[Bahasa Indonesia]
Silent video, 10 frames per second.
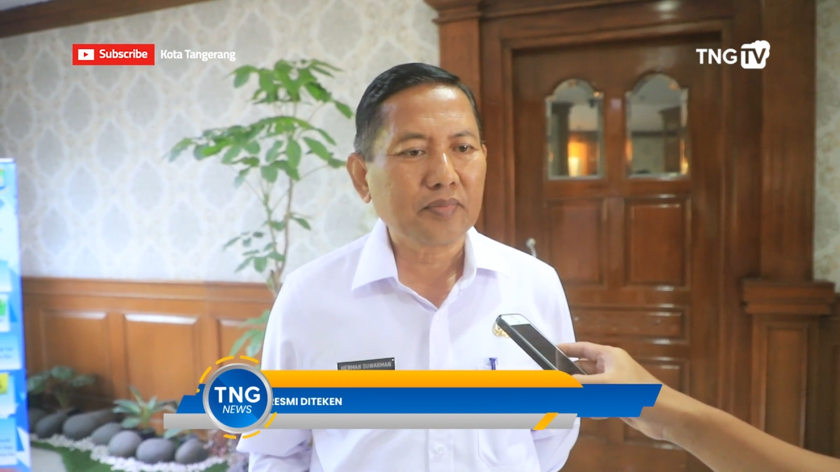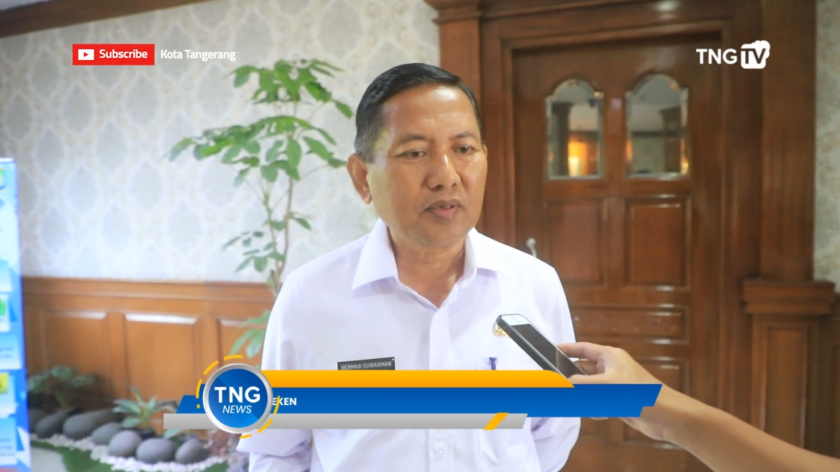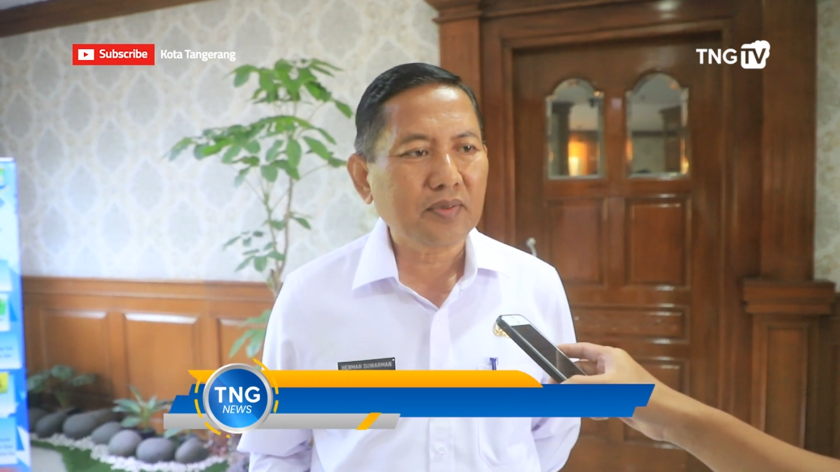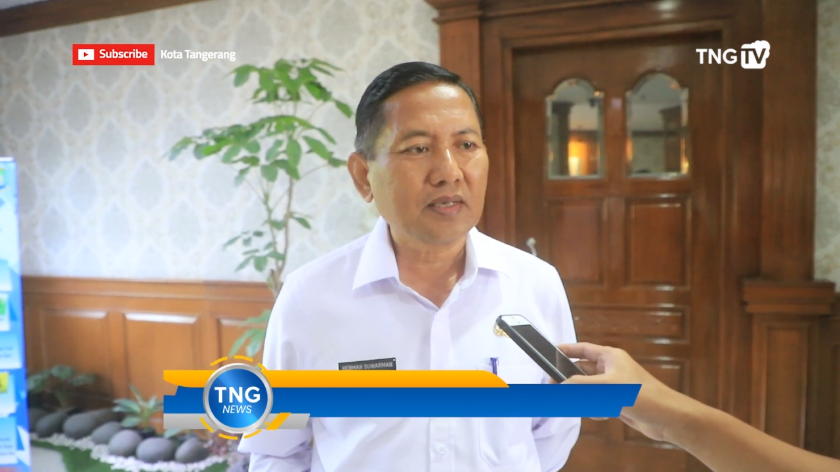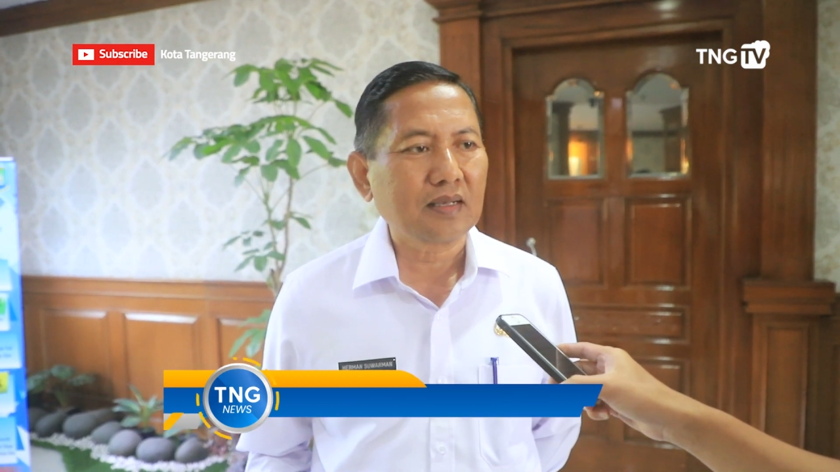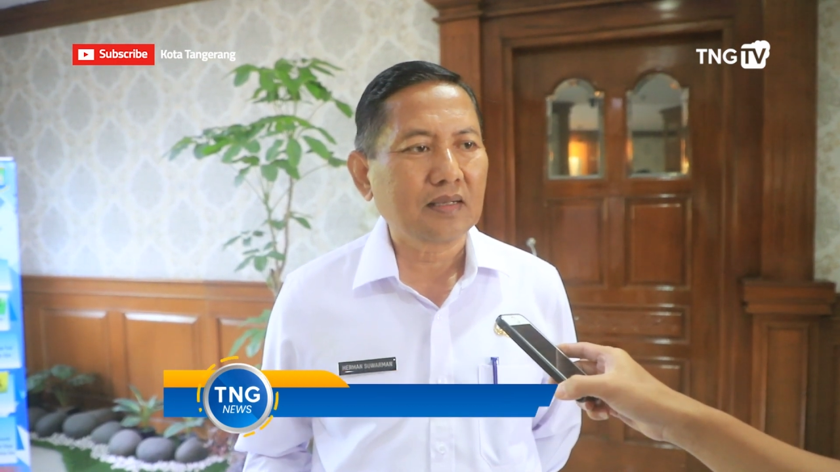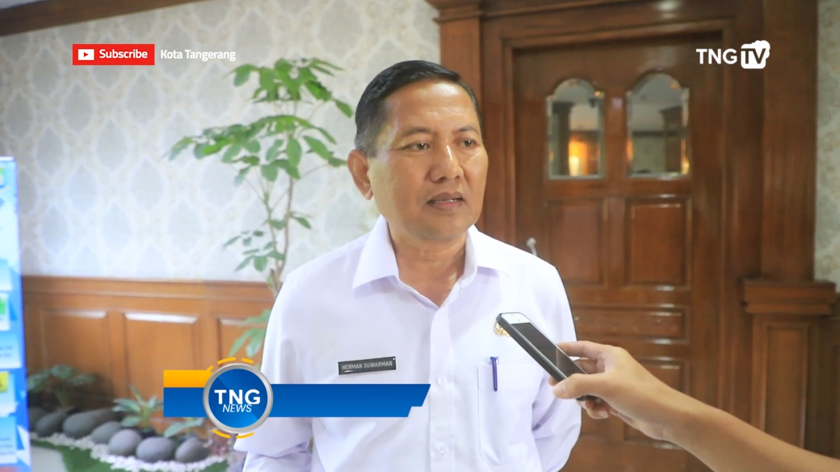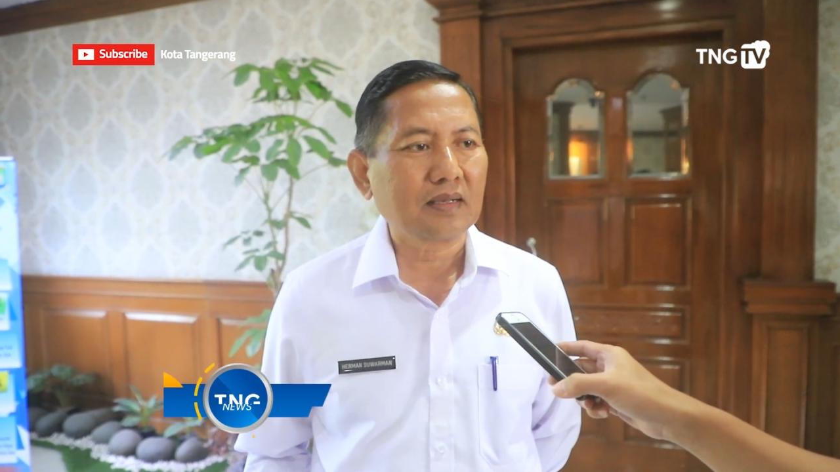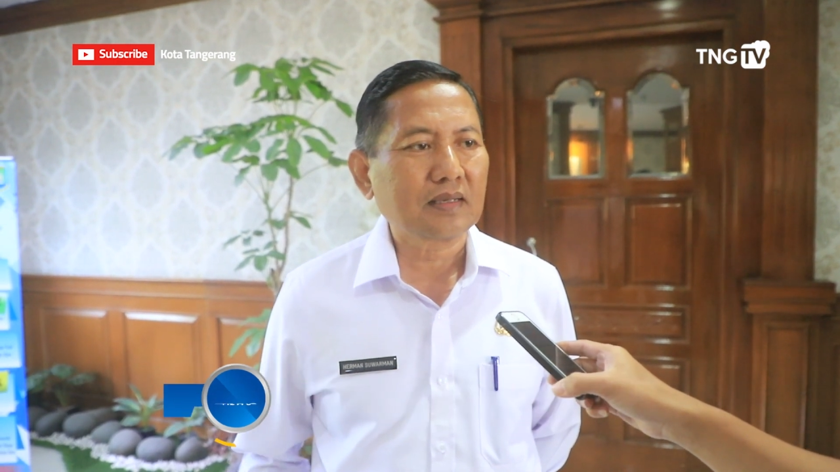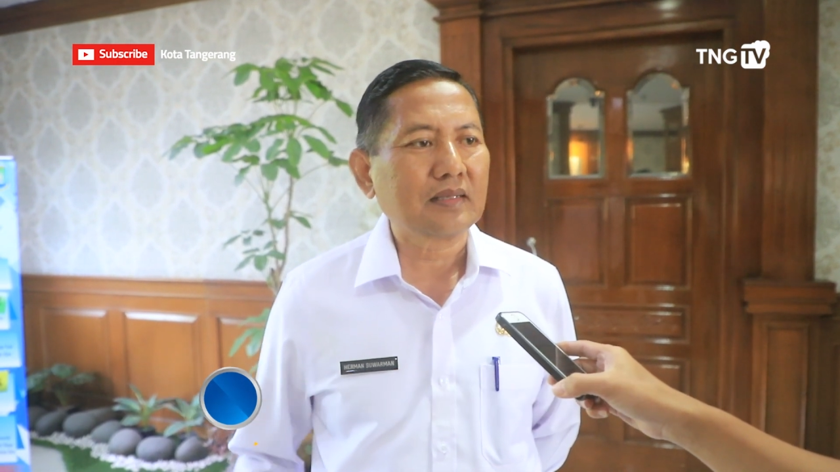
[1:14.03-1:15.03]

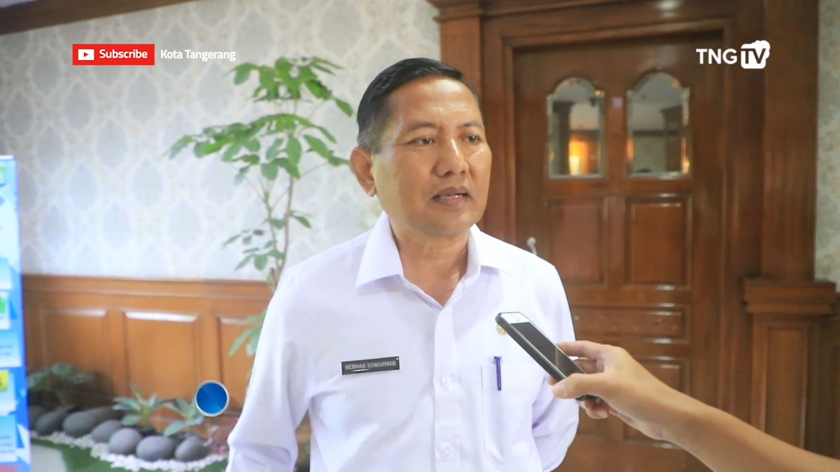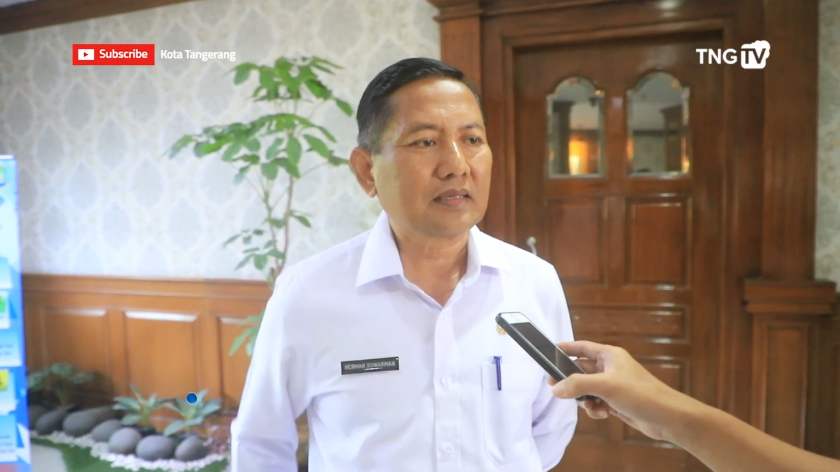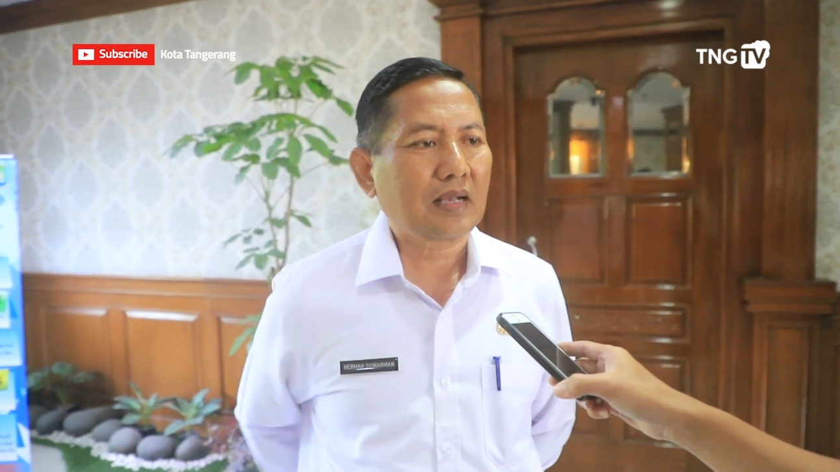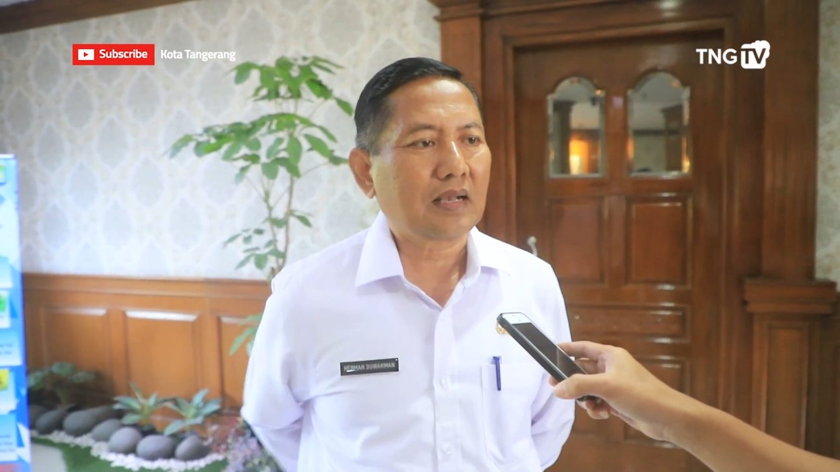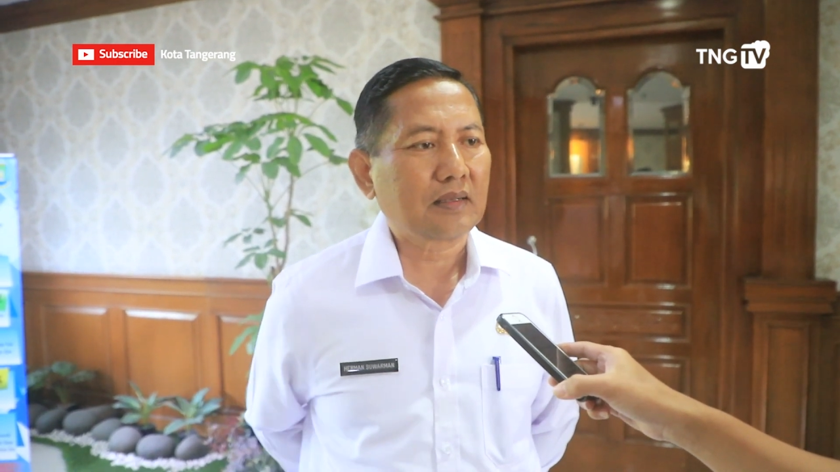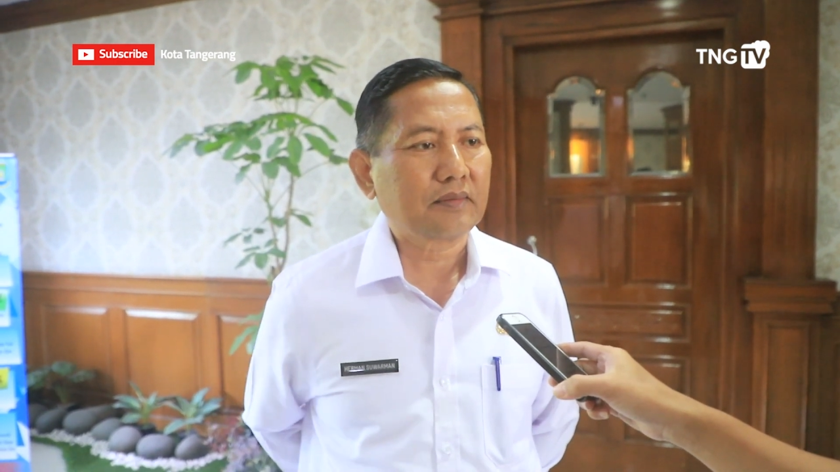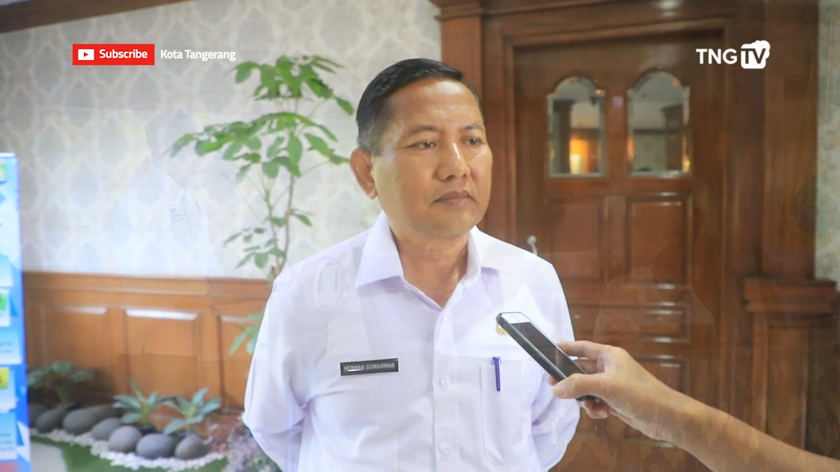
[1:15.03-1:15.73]
bimbingan dari kejaksaan.